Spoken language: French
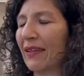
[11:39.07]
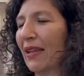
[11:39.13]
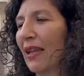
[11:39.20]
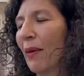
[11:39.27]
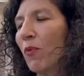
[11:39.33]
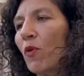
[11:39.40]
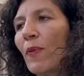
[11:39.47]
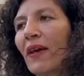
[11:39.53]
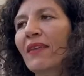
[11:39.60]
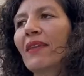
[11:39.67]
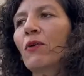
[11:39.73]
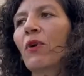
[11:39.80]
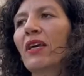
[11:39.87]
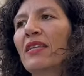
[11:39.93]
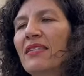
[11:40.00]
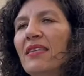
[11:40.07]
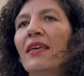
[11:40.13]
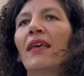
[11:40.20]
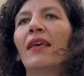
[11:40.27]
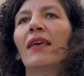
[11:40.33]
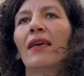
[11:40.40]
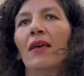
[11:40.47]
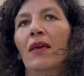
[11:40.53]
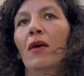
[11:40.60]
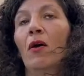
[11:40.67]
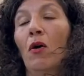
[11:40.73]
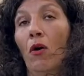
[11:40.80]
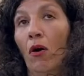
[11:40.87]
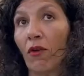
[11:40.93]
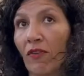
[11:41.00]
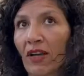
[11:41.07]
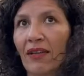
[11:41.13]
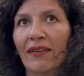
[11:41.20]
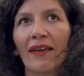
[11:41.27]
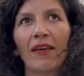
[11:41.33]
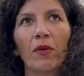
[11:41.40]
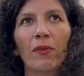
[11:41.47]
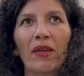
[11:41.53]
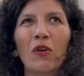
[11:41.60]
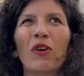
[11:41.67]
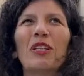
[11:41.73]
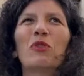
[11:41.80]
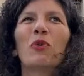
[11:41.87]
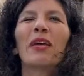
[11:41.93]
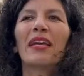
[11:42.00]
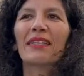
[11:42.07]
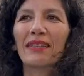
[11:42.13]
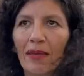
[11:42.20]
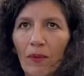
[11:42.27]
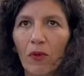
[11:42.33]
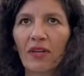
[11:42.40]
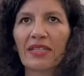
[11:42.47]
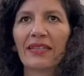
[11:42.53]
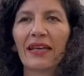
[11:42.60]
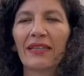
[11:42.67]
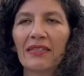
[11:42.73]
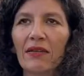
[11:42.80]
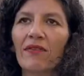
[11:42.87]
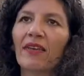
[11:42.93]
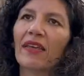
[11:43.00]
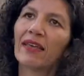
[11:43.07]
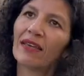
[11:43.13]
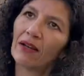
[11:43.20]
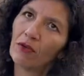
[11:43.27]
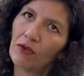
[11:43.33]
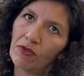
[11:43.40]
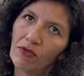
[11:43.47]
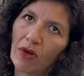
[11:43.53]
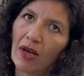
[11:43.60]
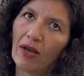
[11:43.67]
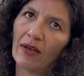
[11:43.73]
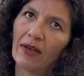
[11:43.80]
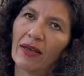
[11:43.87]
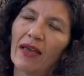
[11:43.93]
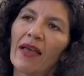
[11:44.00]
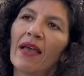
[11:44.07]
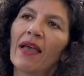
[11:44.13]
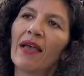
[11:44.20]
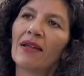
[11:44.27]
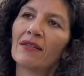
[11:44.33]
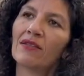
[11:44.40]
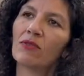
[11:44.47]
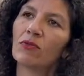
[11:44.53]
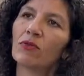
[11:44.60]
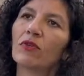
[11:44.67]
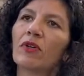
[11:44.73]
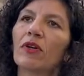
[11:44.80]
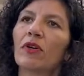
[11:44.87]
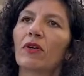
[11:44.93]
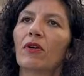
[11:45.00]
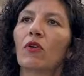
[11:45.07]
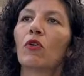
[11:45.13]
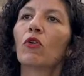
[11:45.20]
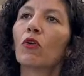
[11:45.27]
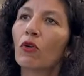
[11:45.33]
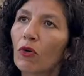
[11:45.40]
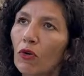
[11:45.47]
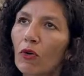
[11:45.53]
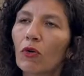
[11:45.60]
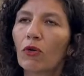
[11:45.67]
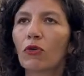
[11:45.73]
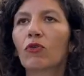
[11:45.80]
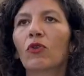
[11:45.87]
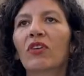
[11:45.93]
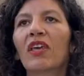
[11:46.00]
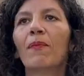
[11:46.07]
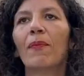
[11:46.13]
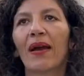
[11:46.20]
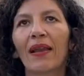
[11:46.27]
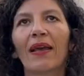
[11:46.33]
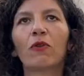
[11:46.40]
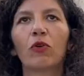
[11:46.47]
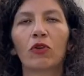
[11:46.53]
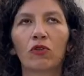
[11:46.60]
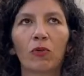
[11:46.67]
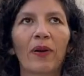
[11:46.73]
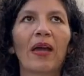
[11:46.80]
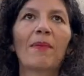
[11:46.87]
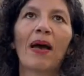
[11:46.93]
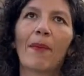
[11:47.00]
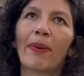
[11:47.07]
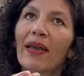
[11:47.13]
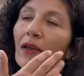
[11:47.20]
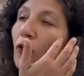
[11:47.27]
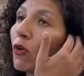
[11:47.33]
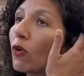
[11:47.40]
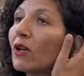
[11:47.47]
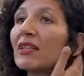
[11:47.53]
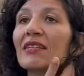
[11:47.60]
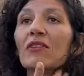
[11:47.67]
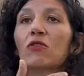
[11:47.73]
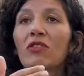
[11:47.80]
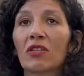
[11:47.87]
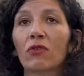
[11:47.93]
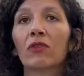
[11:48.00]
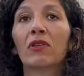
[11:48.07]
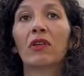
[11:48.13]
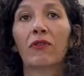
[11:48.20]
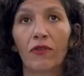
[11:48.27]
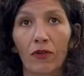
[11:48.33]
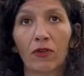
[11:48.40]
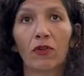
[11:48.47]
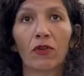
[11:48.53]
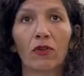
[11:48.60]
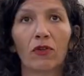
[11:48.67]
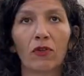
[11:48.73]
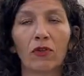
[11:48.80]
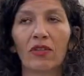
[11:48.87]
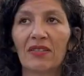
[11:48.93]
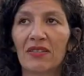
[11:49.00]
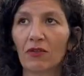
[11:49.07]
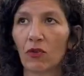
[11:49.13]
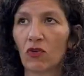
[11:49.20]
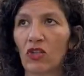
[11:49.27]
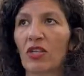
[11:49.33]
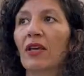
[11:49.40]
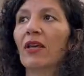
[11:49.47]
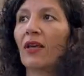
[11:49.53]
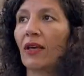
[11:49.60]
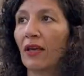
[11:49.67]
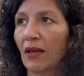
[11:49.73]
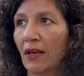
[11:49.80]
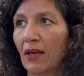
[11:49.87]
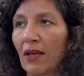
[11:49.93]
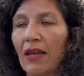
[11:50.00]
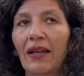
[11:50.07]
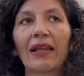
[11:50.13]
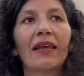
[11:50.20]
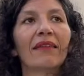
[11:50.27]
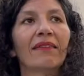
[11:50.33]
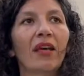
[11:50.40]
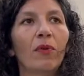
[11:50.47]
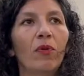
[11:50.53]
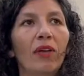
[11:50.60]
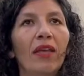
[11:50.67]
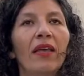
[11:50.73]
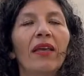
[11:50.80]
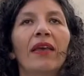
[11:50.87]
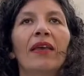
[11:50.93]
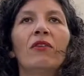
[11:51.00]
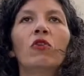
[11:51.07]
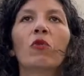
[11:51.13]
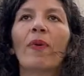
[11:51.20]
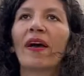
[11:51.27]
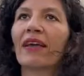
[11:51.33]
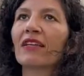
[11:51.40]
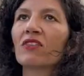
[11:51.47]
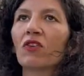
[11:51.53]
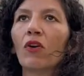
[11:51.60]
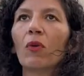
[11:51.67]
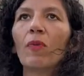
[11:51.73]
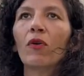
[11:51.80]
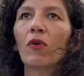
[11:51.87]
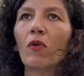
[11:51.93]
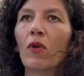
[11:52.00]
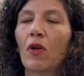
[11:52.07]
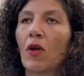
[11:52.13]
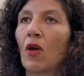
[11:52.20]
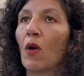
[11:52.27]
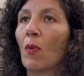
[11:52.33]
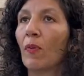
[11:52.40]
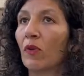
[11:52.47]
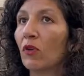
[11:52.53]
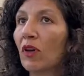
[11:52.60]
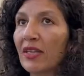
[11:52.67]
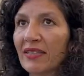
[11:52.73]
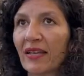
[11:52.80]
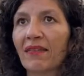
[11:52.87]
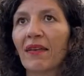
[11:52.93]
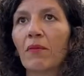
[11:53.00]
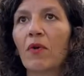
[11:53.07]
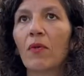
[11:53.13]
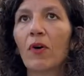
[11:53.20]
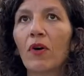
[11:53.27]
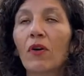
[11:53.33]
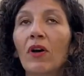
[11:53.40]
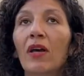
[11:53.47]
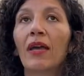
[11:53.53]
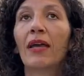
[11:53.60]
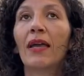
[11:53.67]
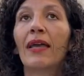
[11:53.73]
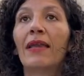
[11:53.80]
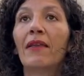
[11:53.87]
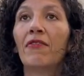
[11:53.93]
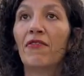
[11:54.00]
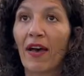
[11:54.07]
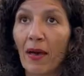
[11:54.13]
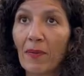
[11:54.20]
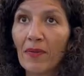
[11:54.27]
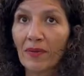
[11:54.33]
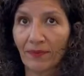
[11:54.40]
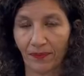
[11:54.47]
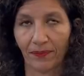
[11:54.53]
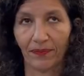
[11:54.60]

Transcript: la plupart des lois ici envers les travailleurs migrants, elles sont extrêmement restrictives. Et quelquefois, elles sont retoquées par la Cour suprême après que les associations de défense des étrangers les hein, l'aient Donc, par exemple, pendant un certain moment, les femmes,